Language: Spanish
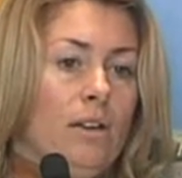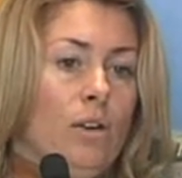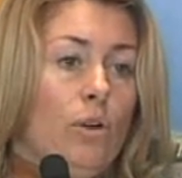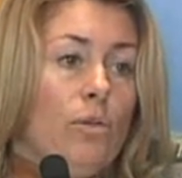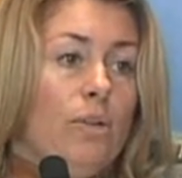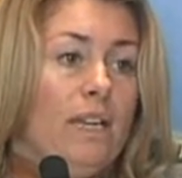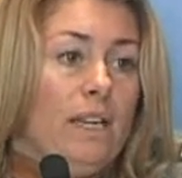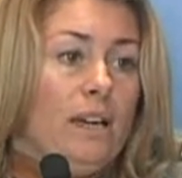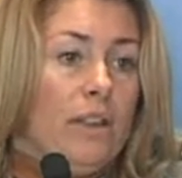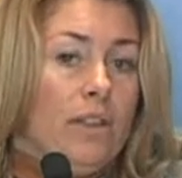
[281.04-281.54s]

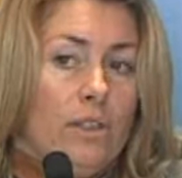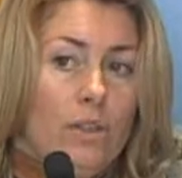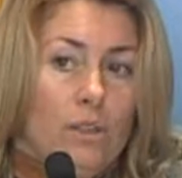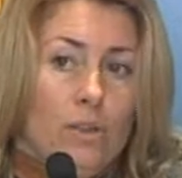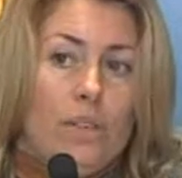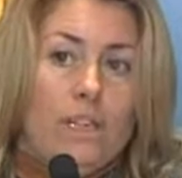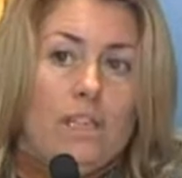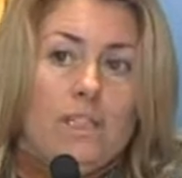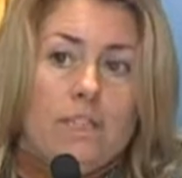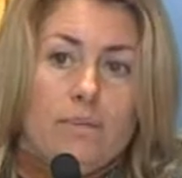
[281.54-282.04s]

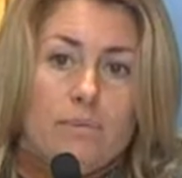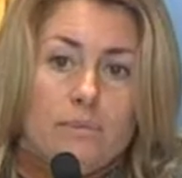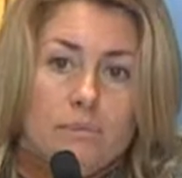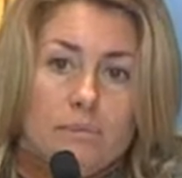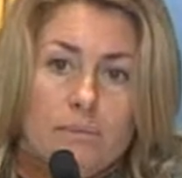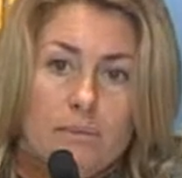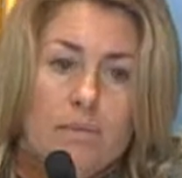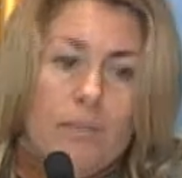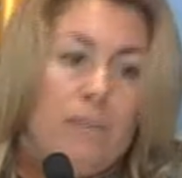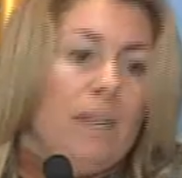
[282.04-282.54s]
obligaciones
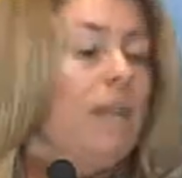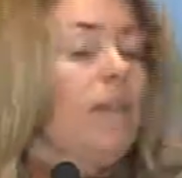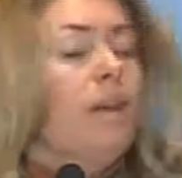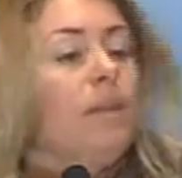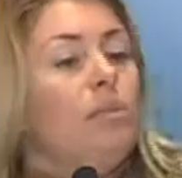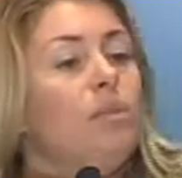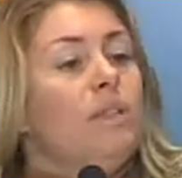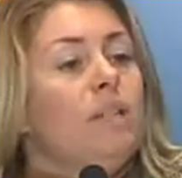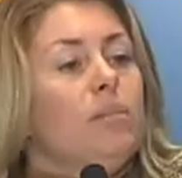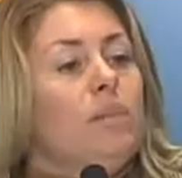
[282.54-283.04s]
para el
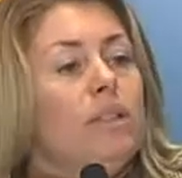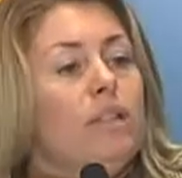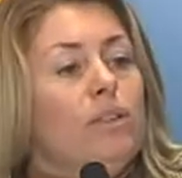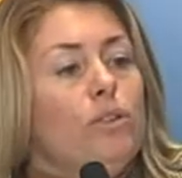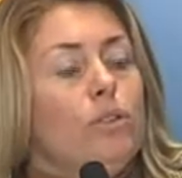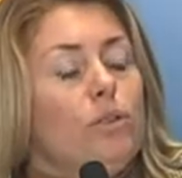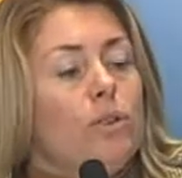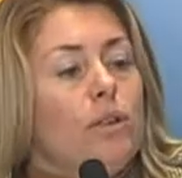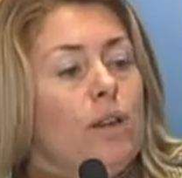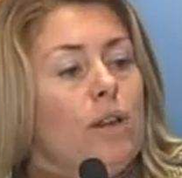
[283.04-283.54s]

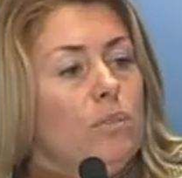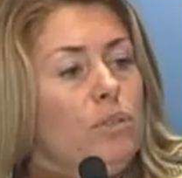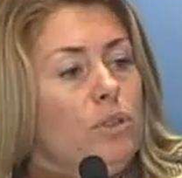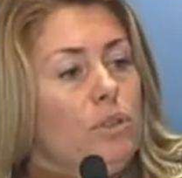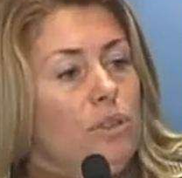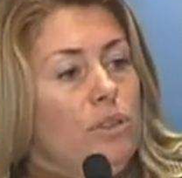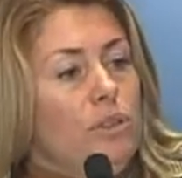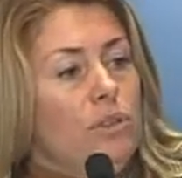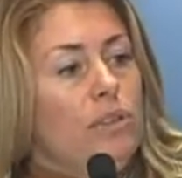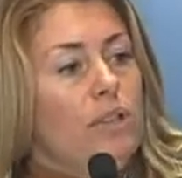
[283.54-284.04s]
ayuntamiento a
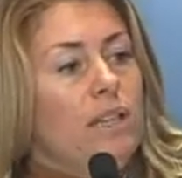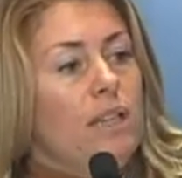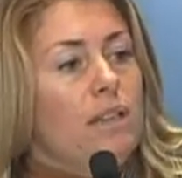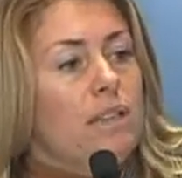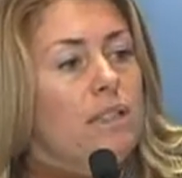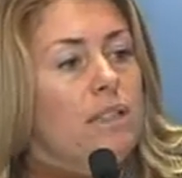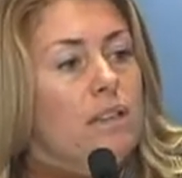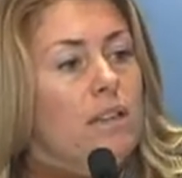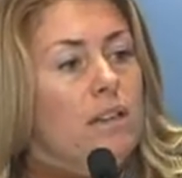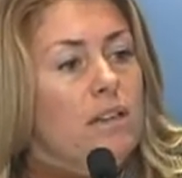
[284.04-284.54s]
posteriori de
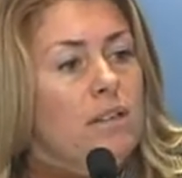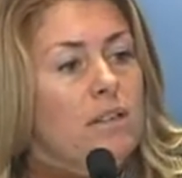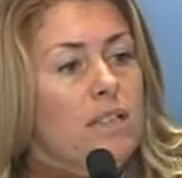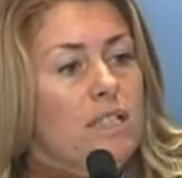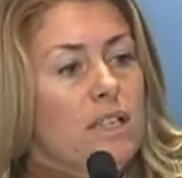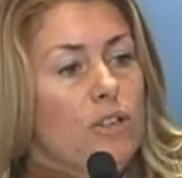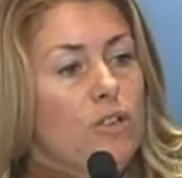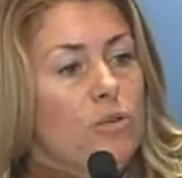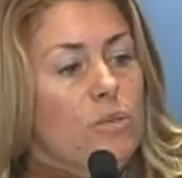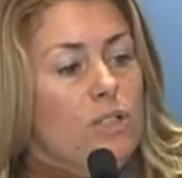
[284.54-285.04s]
esa, de
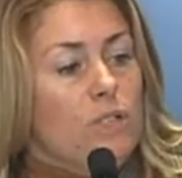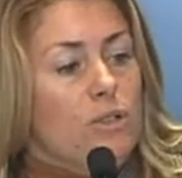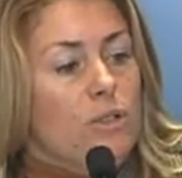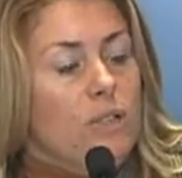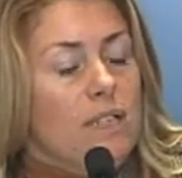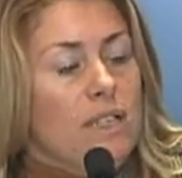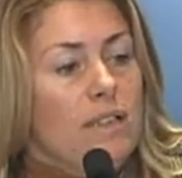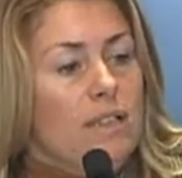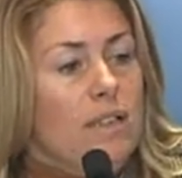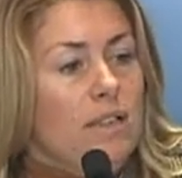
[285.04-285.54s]
esa comisión
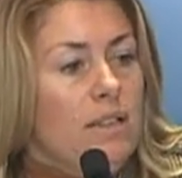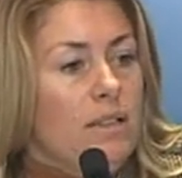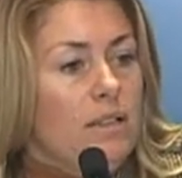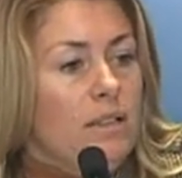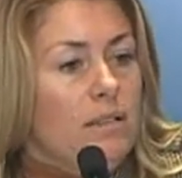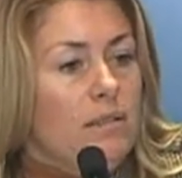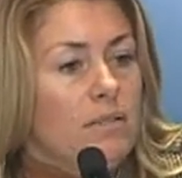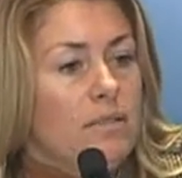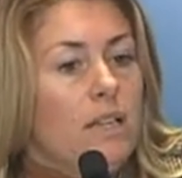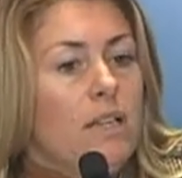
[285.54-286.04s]
que
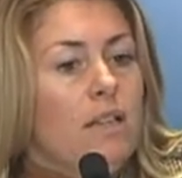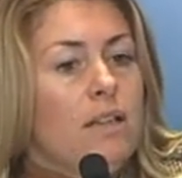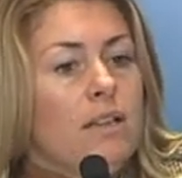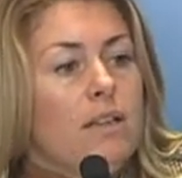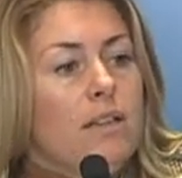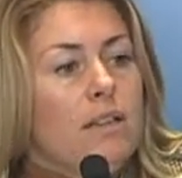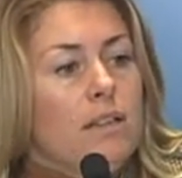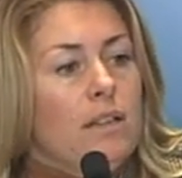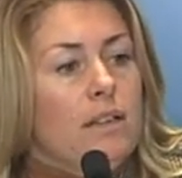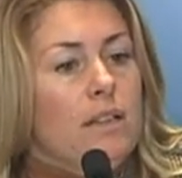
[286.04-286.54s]
queden
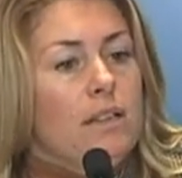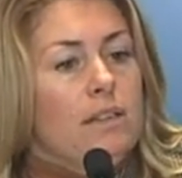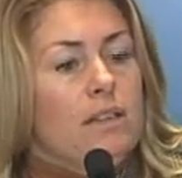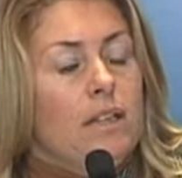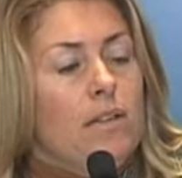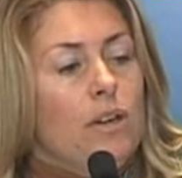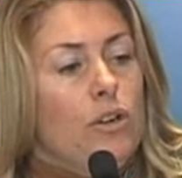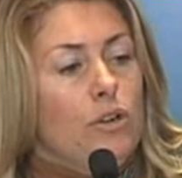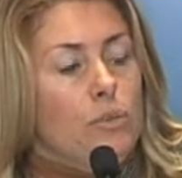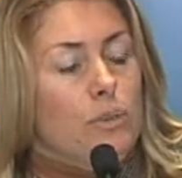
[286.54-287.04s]
eh,
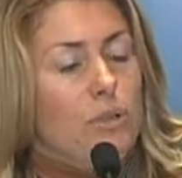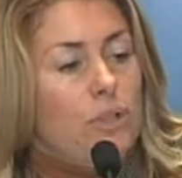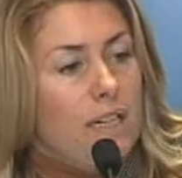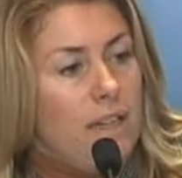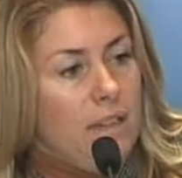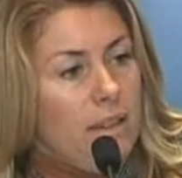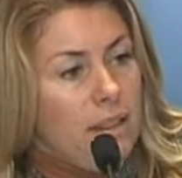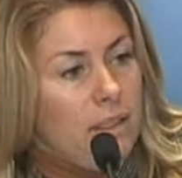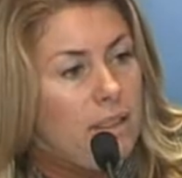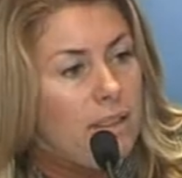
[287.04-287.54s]
trabajos por
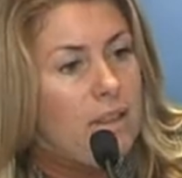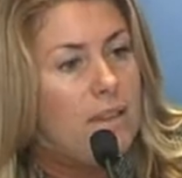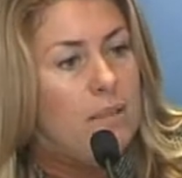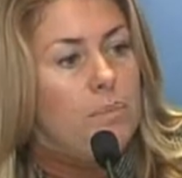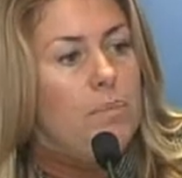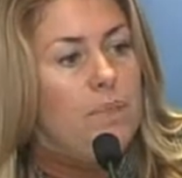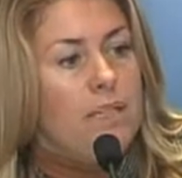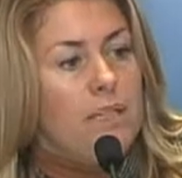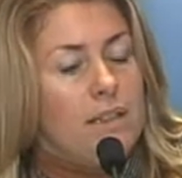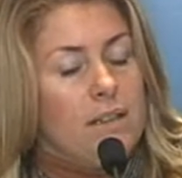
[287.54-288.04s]

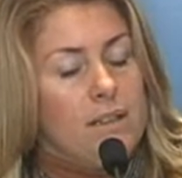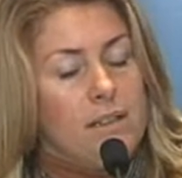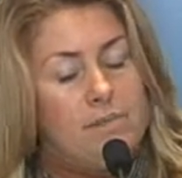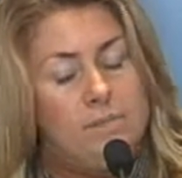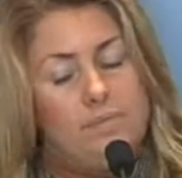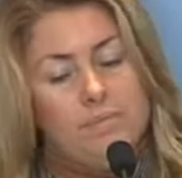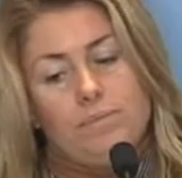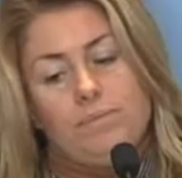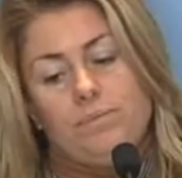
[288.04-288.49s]
realizar para,